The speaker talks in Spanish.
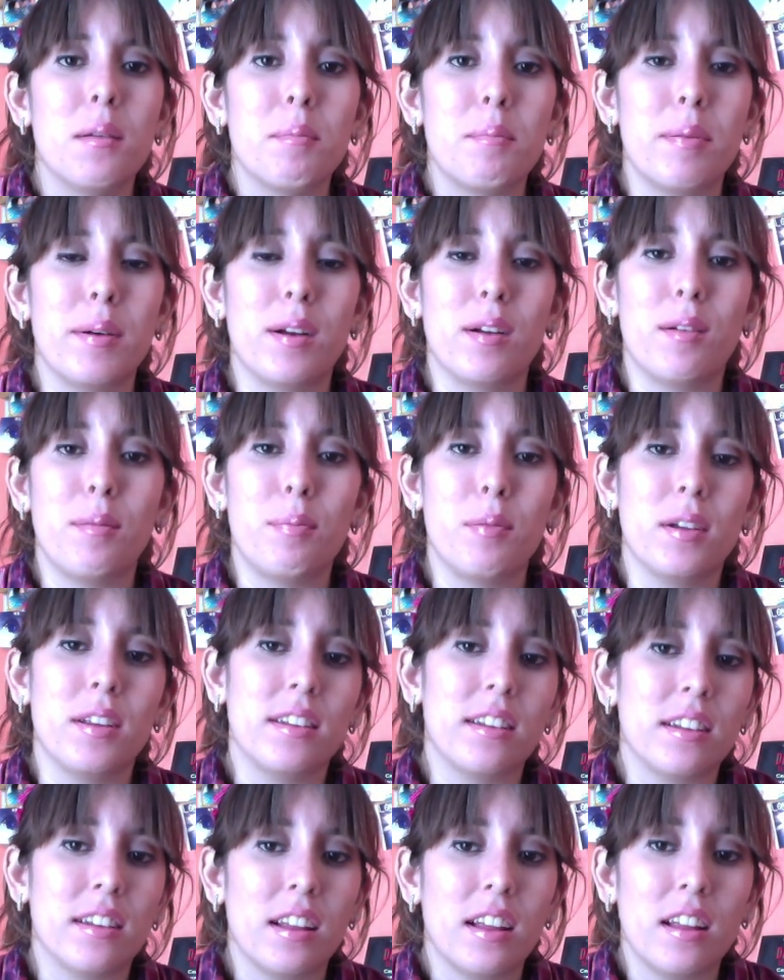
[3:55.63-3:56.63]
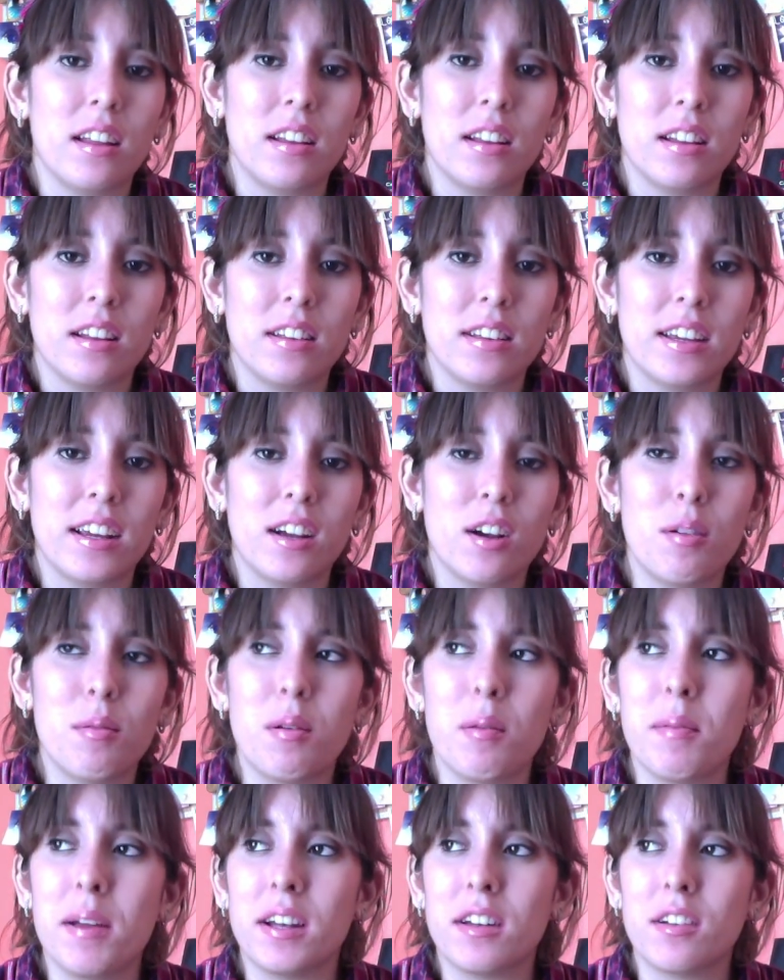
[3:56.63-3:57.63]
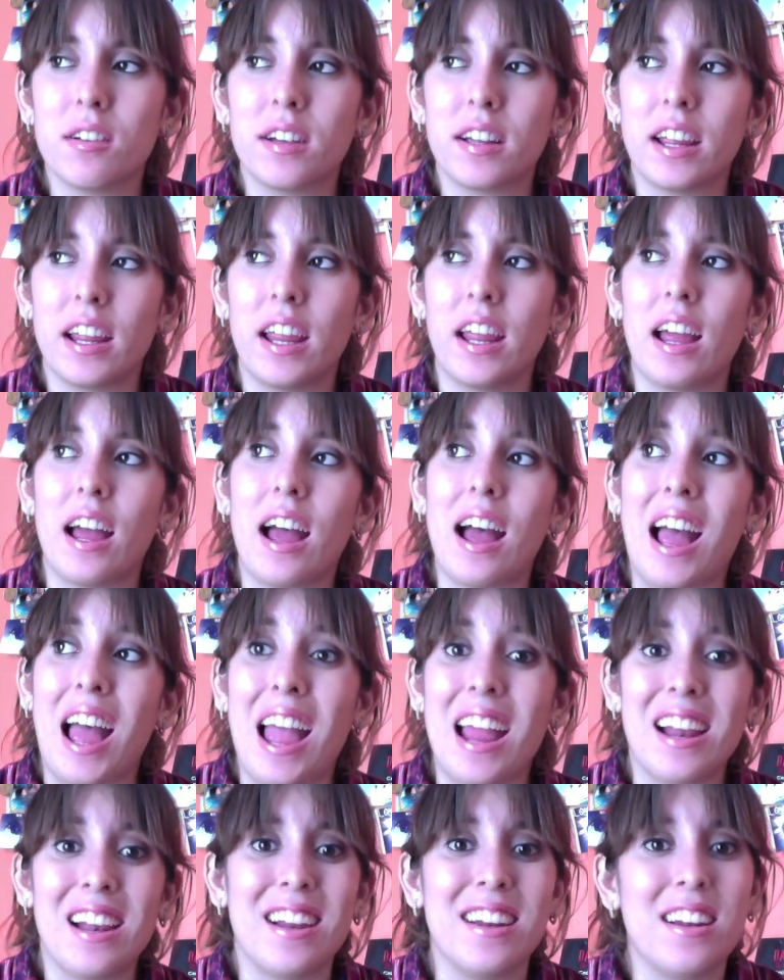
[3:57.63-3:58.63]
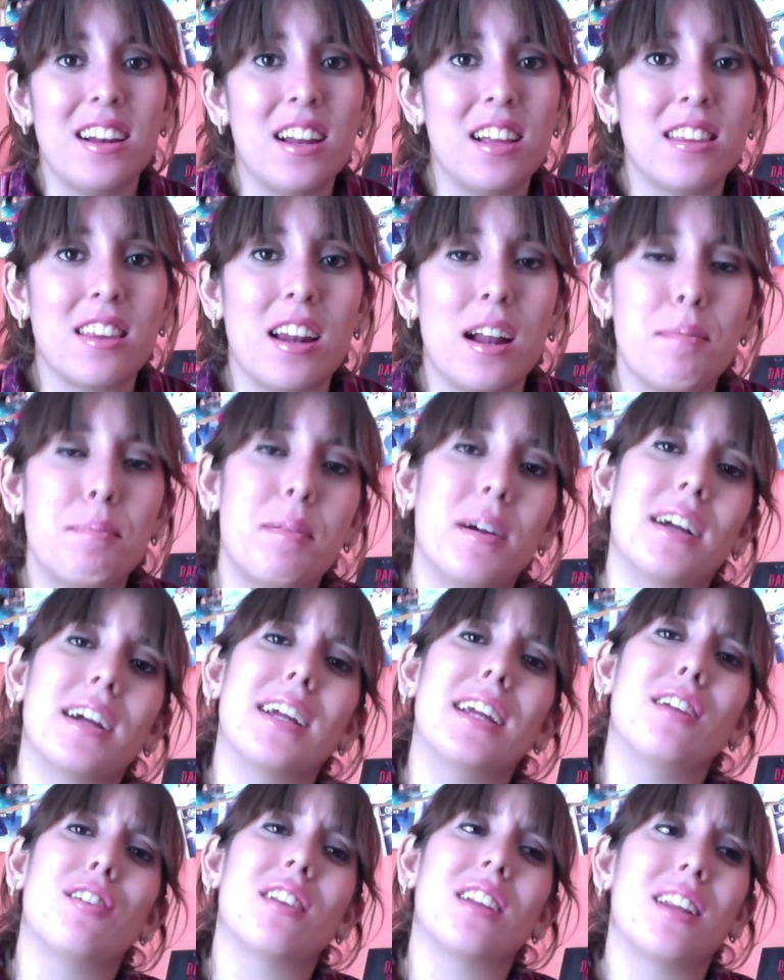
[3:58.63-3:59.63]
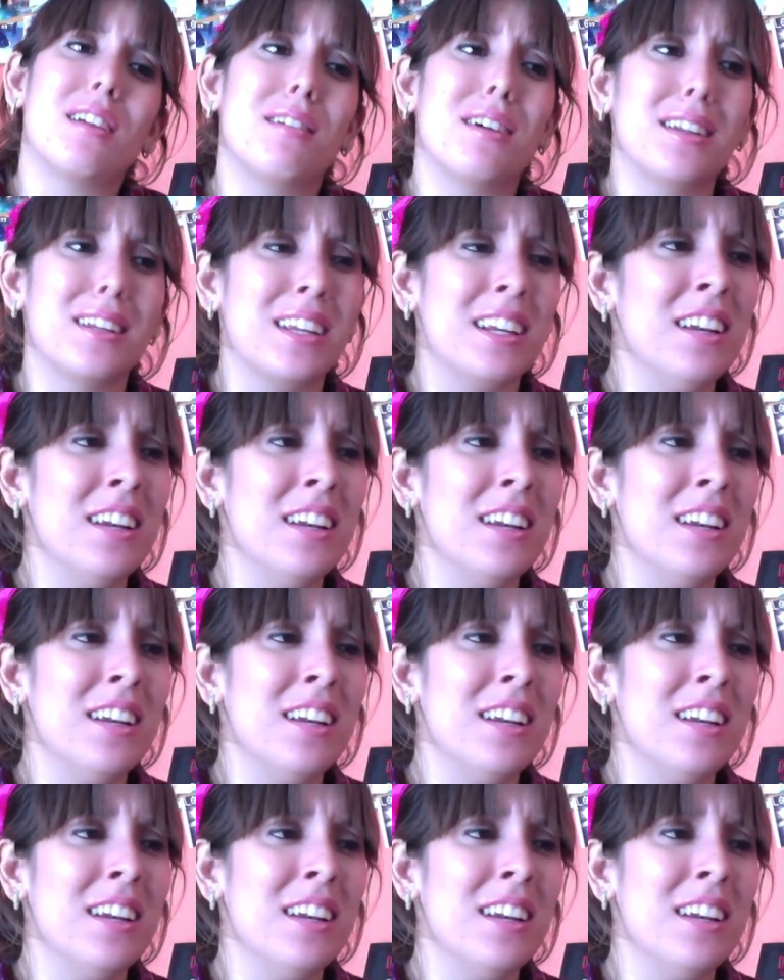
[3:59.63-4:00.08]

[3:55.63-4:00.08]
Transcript: Pero pues llega un momento que a Elena la atrapan y yo estaba así,